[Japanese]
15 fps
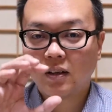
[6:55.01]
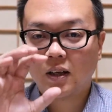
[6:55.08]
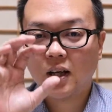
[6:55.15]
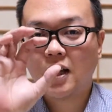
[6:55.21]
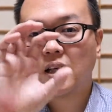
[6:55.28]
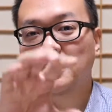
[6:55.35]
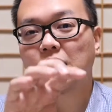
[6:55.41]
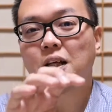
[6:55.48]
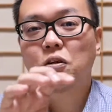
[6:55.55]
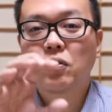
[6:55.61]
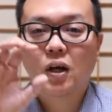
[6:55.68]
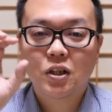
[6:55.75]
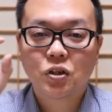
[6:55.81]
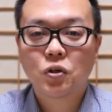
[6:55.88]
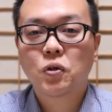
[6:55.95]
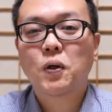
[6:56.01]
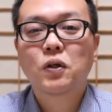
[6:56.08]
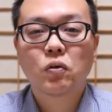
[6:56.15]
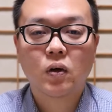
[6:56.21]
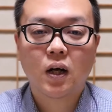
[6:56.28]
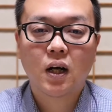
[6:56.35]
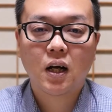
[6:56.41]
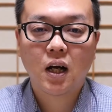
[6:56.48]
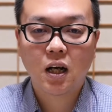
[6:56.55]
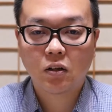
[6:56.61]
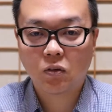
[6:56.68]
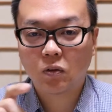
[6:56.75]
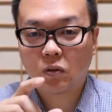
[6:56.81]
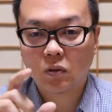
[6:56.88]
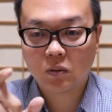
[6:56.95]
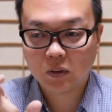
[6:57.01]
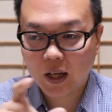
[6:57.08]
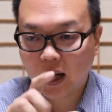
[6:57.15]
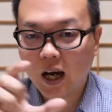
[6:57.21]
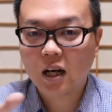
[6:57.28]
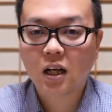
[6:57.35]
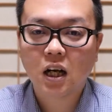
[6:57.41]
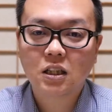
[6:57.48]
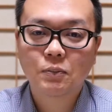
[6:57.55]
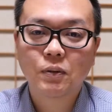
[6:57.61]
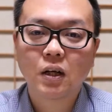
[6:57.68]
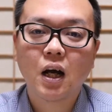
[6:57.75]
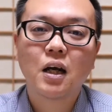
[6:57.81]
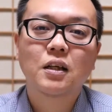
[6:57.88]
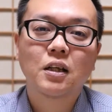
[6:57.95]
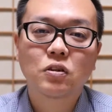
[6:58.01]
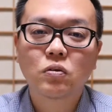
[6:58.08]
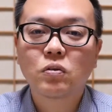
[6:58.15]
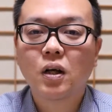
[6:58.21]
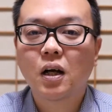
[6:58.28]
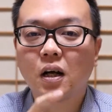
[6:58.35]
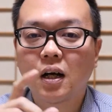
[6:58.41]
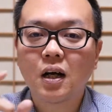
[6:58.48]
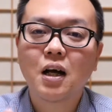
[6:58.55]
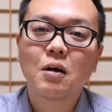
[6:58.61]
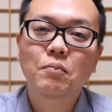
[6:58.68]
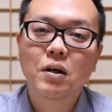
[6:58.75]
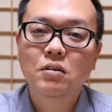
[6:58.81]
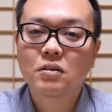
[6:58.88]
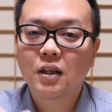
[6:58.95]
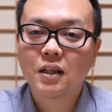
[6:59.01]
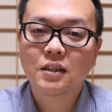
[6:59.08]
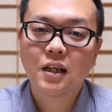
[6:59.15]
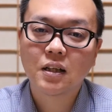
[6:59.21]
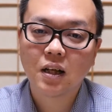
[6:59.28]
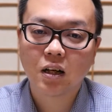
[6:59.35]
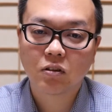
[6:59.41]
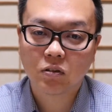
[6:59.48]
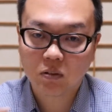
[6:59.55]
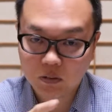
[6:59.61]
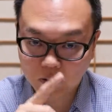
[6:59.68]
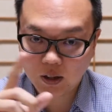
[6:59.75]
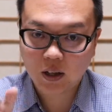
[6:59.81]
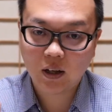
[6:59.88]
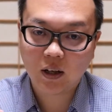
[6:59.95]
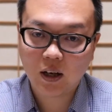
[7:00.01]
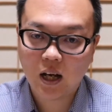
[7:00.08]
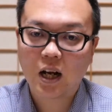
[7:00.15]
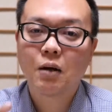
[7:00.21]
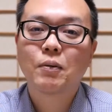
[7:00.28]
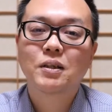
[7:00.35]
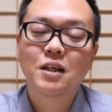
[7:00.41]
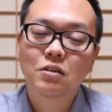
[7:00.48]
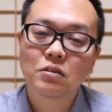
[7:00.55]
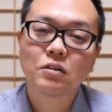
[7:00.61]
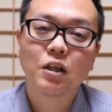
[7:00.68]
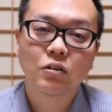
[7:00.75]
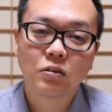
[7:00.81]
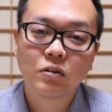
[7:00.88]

平成とか昭和とかあの、ね、あらかじめ書いてその中からまるでせあの選ばせるってい